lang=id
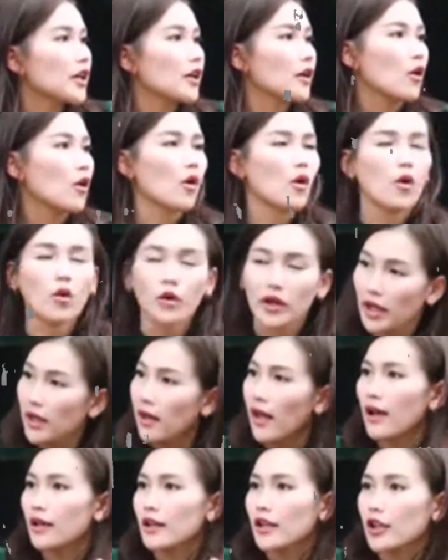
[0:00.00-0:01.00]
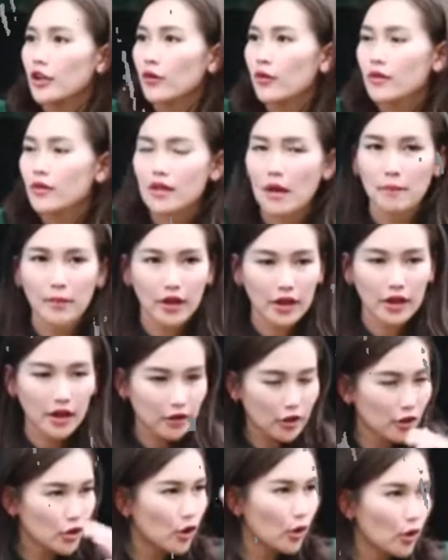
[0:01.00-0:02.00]
Ini, oke okay lah gitu. Sampai yeah.
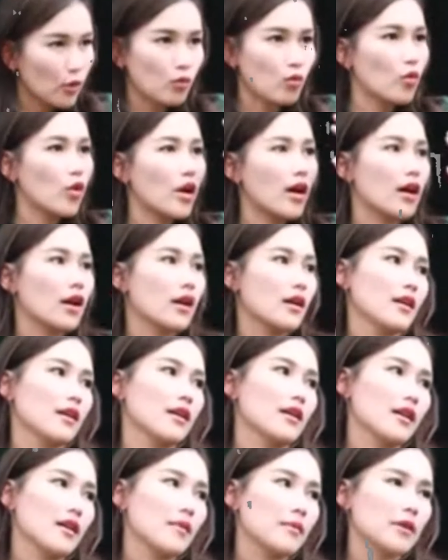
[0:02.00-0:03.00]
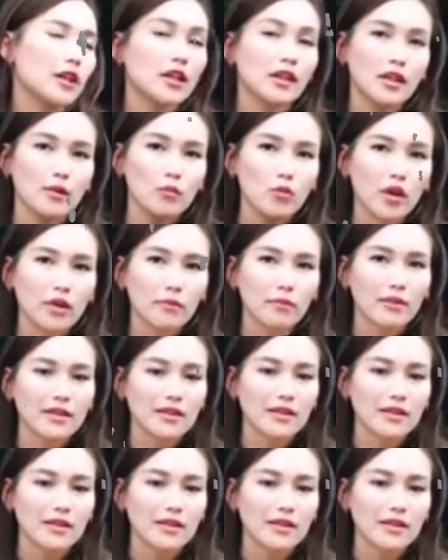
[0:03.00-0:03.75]
nanti dia, wah, ini kita buat